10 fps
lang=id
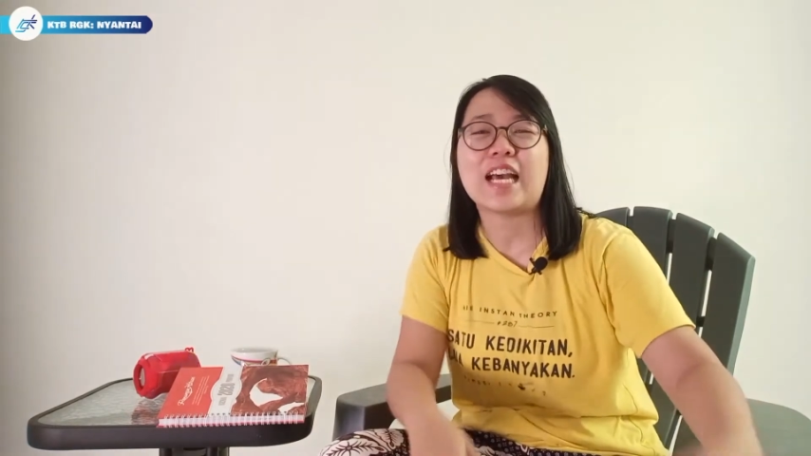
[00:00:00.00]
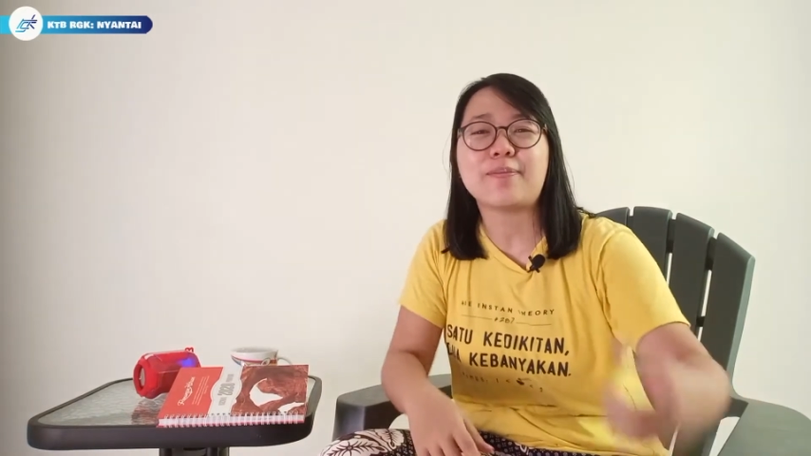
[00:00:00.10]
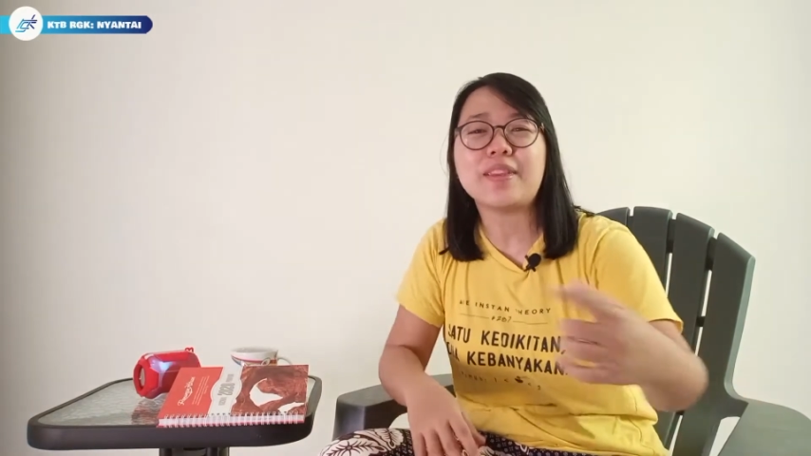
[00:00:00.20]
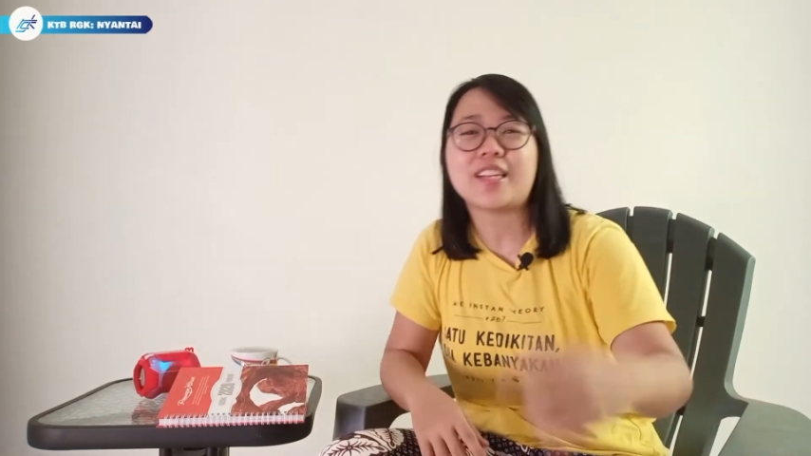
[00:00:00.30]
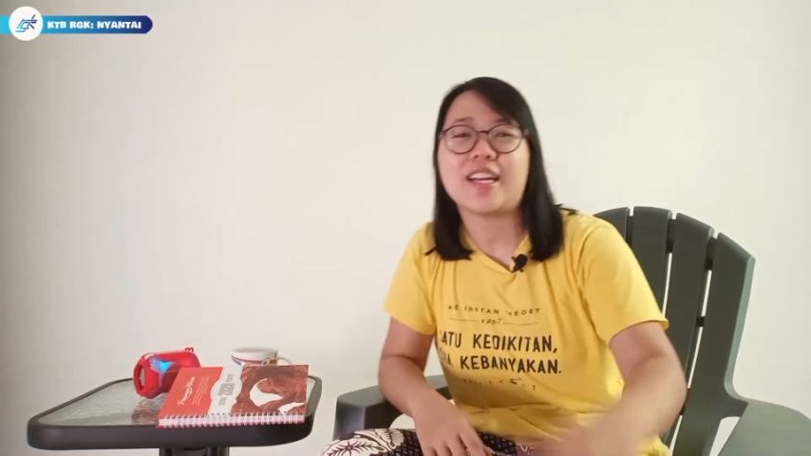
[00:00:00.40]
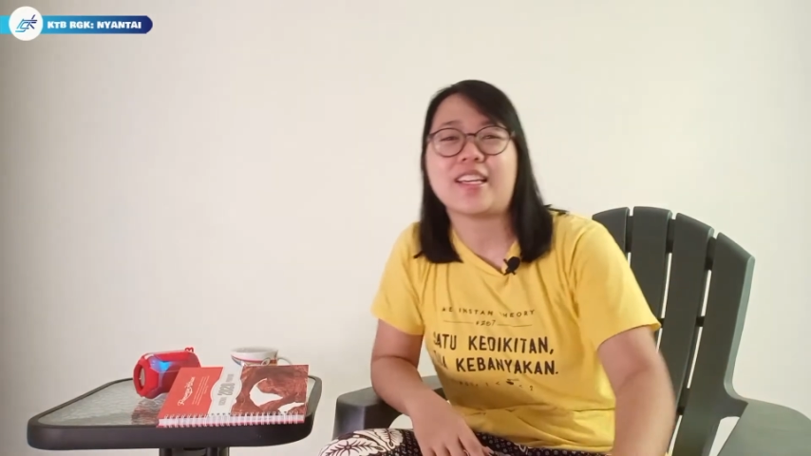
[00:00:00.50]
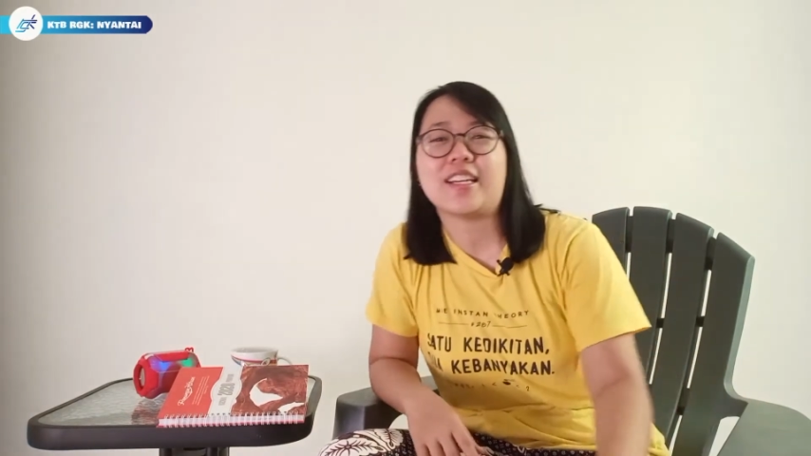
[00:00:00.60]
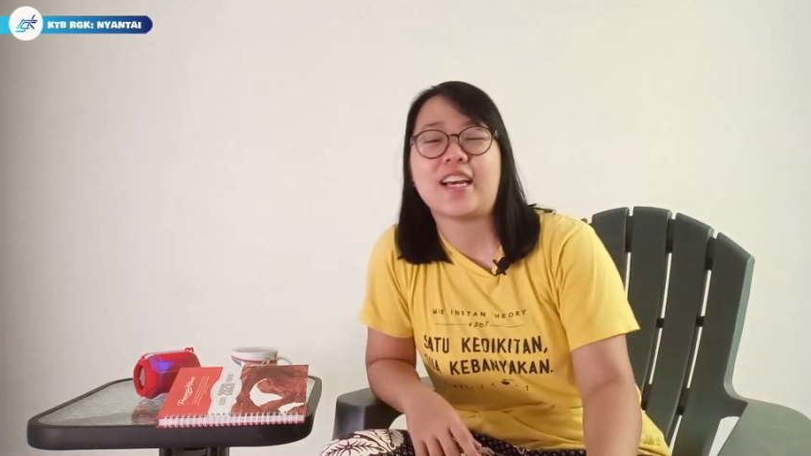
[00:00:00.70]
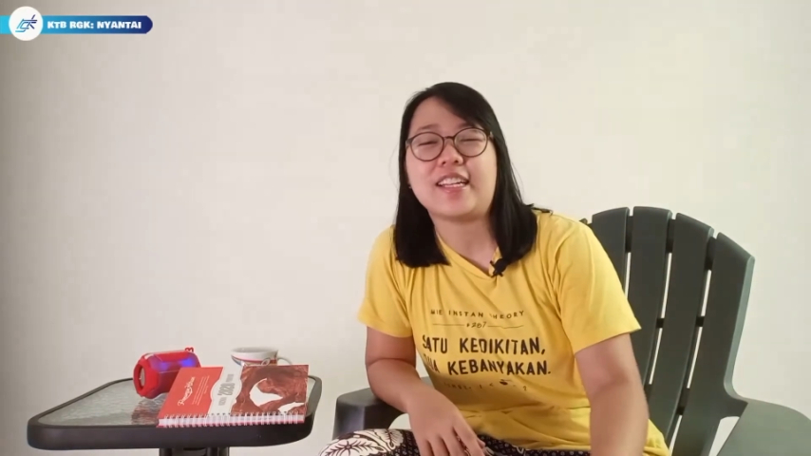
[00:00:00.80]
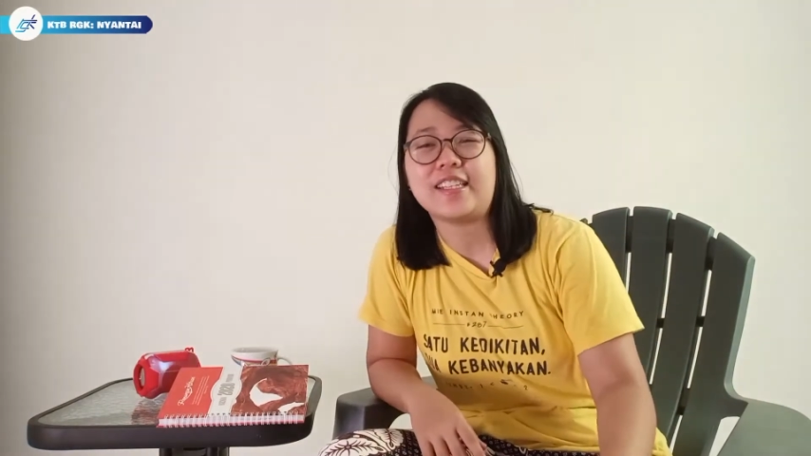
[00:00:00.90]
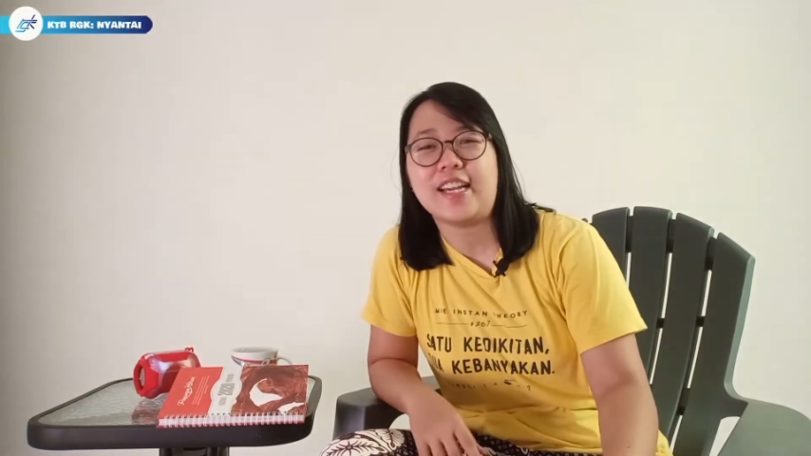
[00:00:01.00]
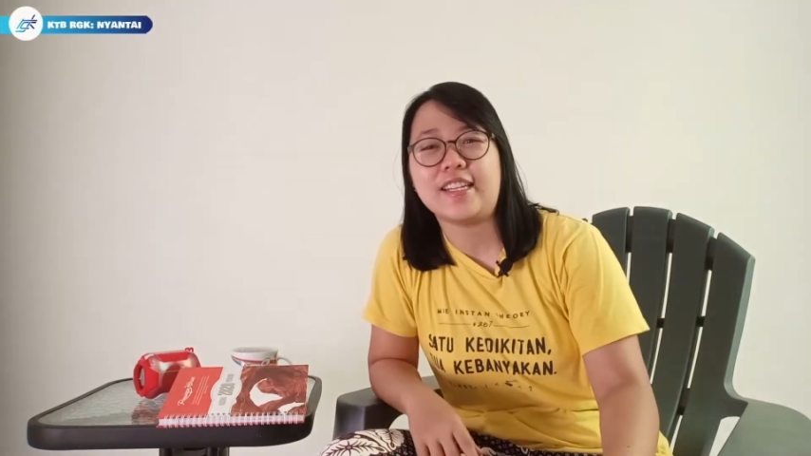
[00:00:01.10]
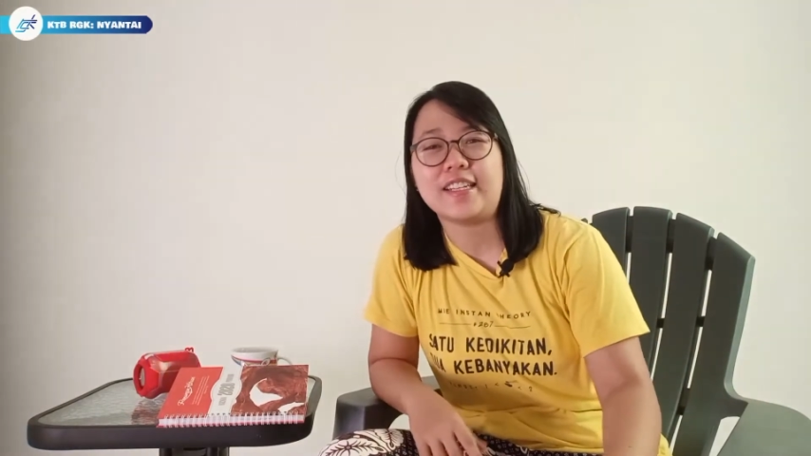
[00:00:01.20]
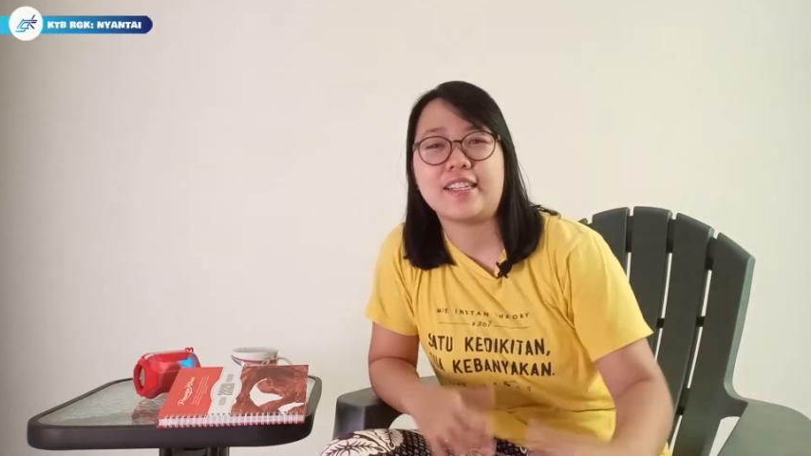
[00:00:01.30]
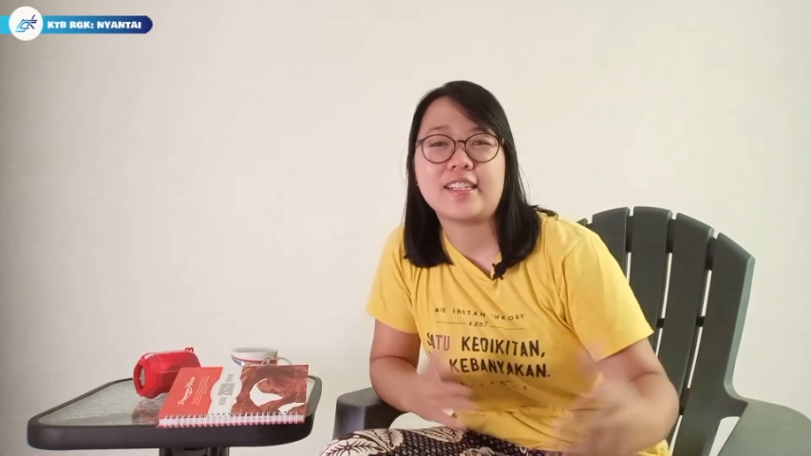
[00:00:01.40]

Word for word: Kapan terakhir kalian